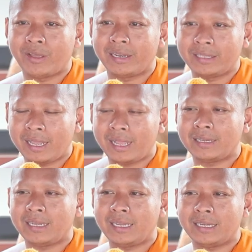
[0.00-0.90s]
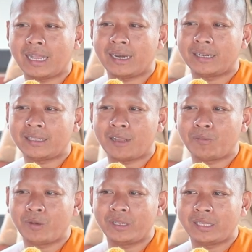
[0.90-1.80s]
toàn thang hệ cả là tao
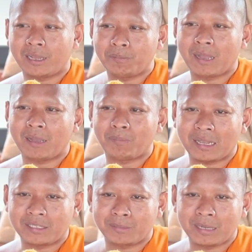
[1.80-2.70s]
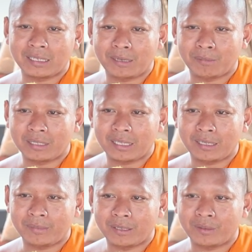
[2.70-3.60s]
phải nhang pa pa mang ra mặt
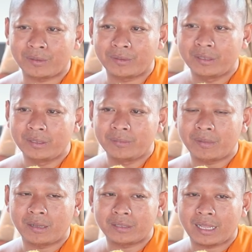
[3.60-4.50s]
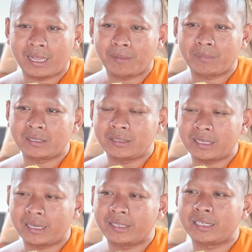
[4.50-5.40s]
tây mình đâu bằng tha bờ
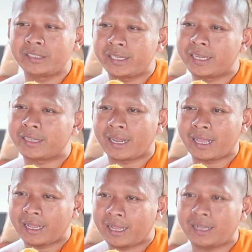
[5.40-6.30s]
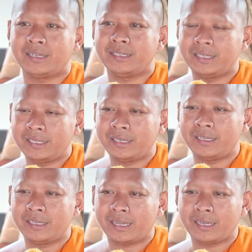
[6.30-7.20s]
chật nâng chia la hai đi
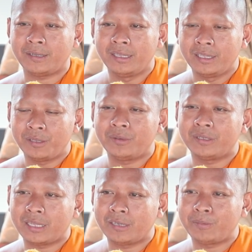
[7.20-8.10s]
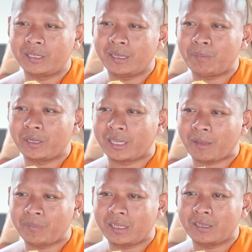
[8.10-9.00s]
đi hai thôi tơ bị nhập
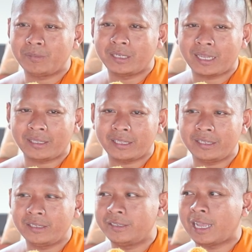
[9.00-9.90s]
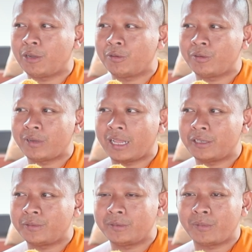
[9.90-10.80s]
tơ bị chặt thì dư giáo của nông ca
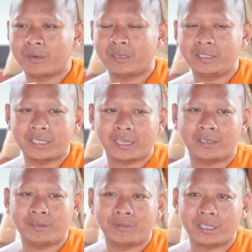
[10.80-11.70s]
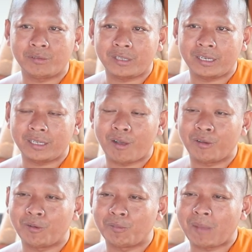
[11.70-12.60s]
thôi bọn nâng chật nâng về tơ tri
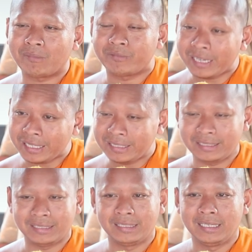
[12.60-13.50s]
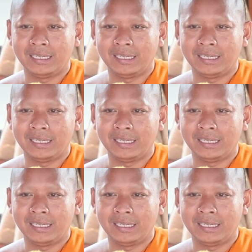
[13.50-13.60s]
ông nông bà vinh